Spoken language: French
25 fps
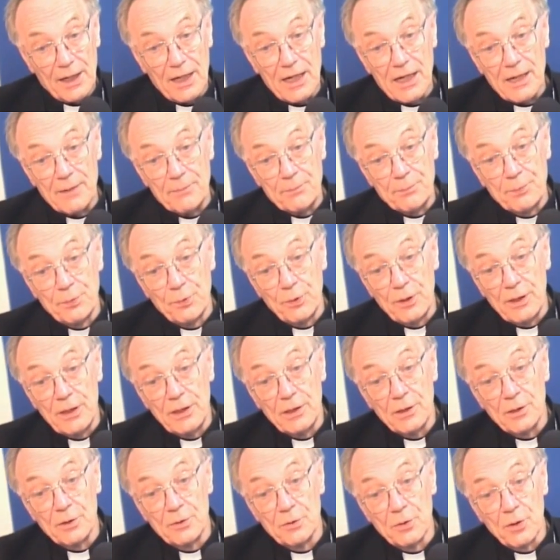Et
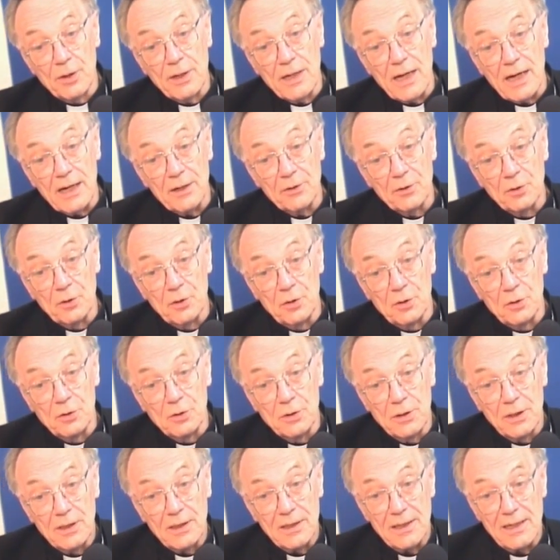puis, euh, nous
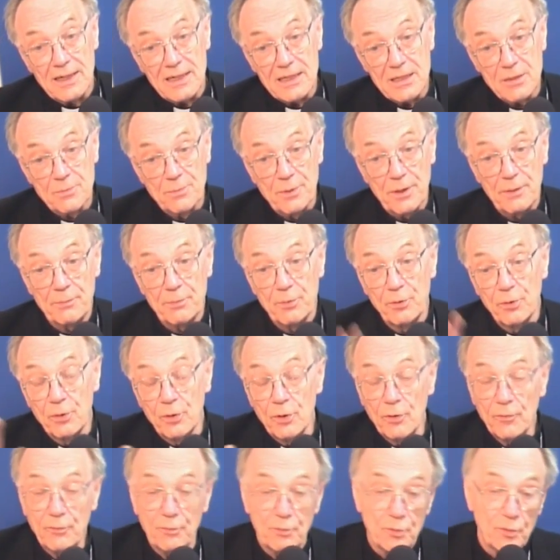regarderons l'aspect
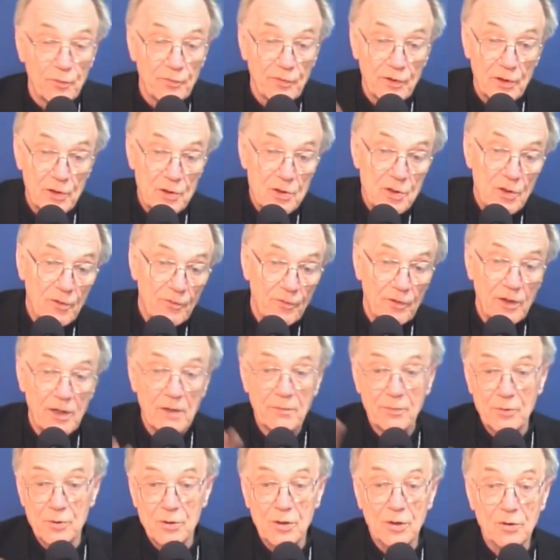plus, plus
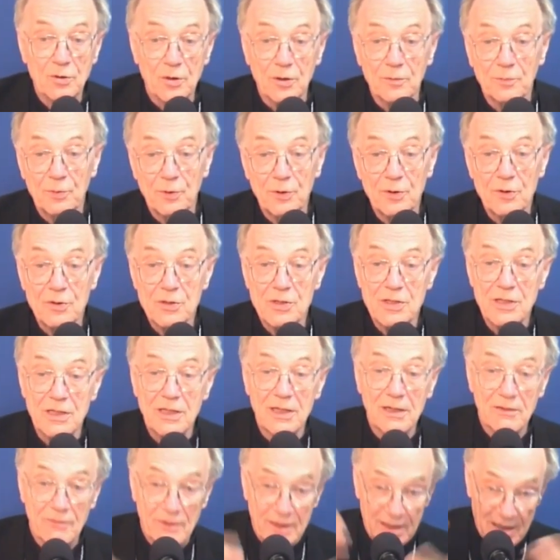philosophique, plus
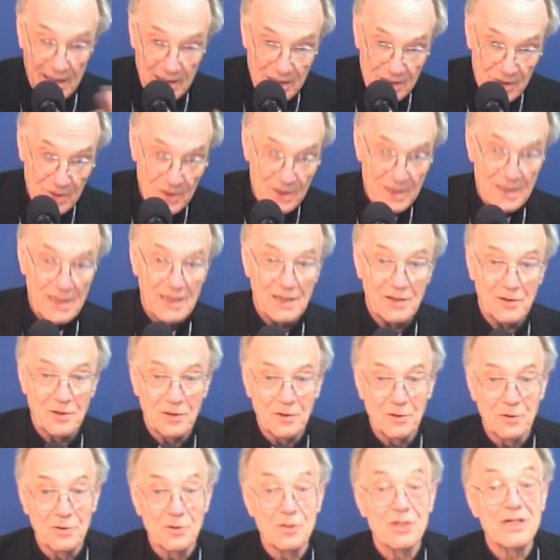anthropologique. Qu'est-ce que c'est que
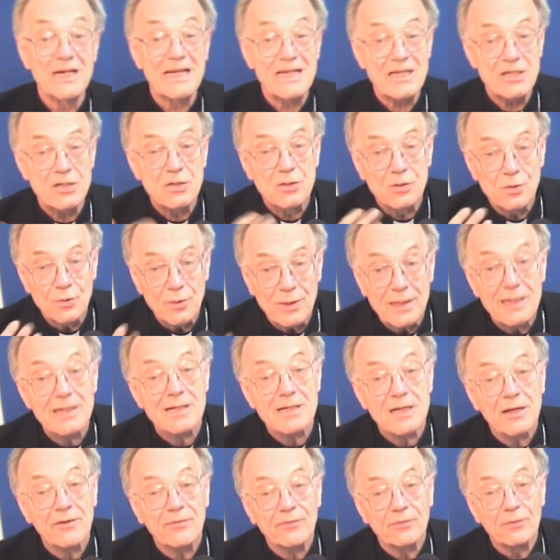de gestuer
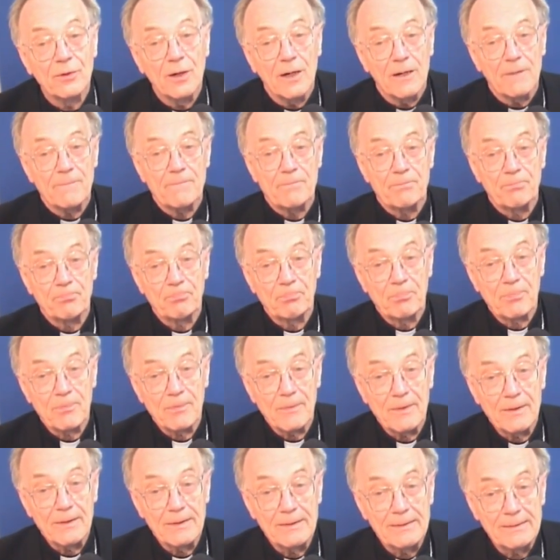sa foi
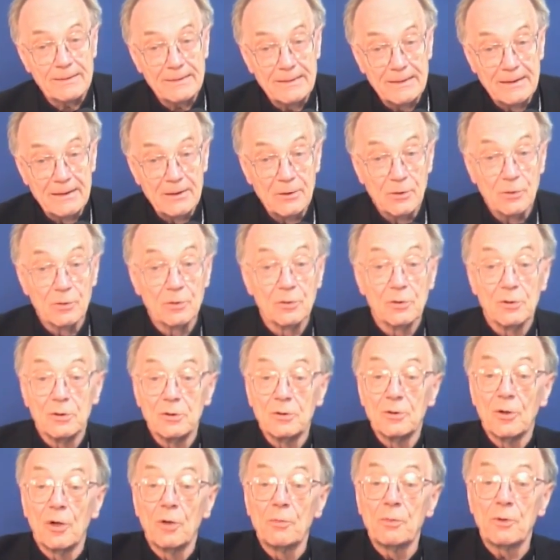hein
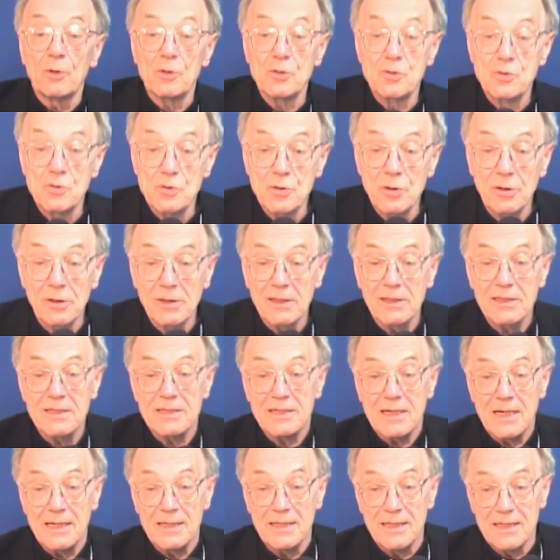on, reproche toujours au
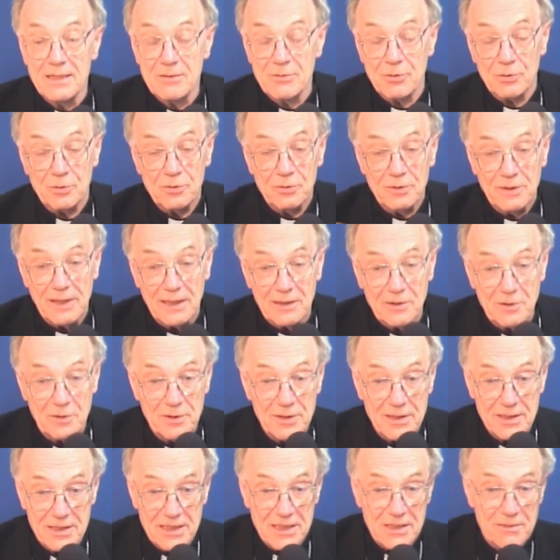christianisme, surtout au
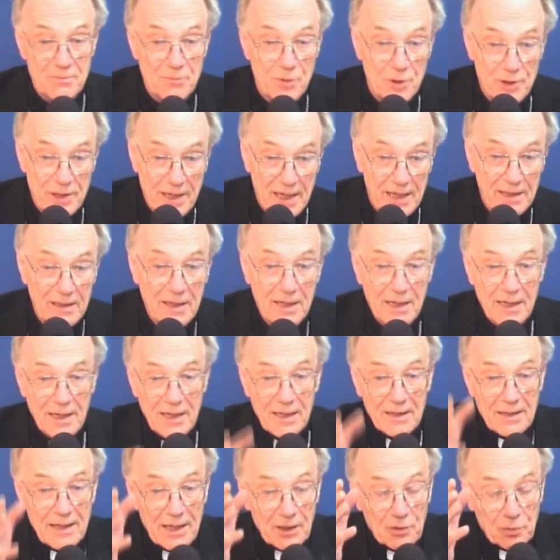catholicisme moderne,
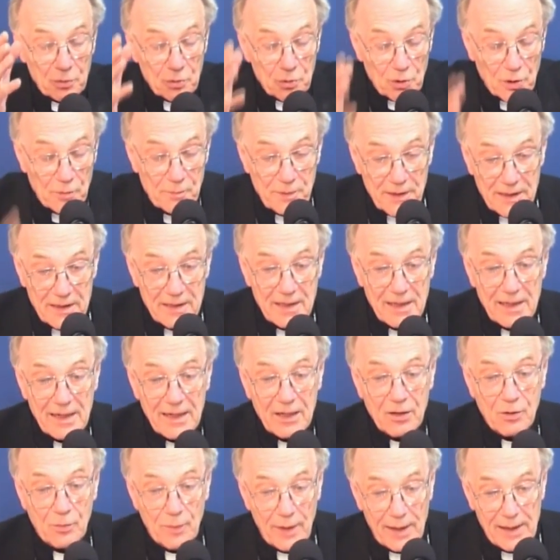d'être trop
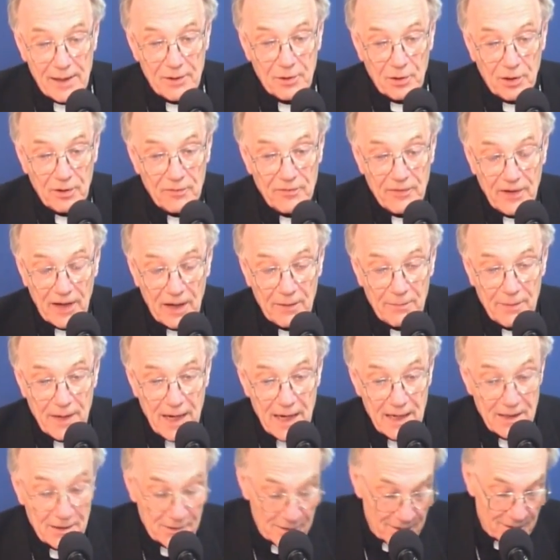intellectuel, trop
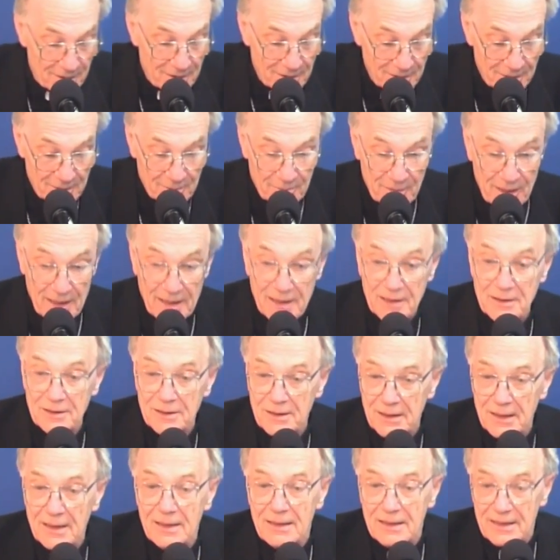verbal, euh, mais
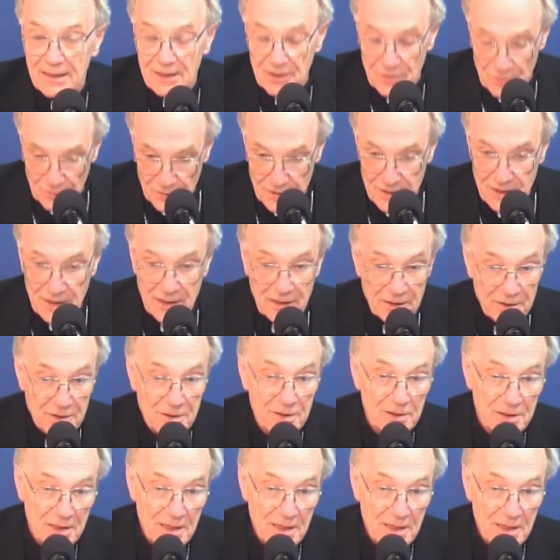il est aussi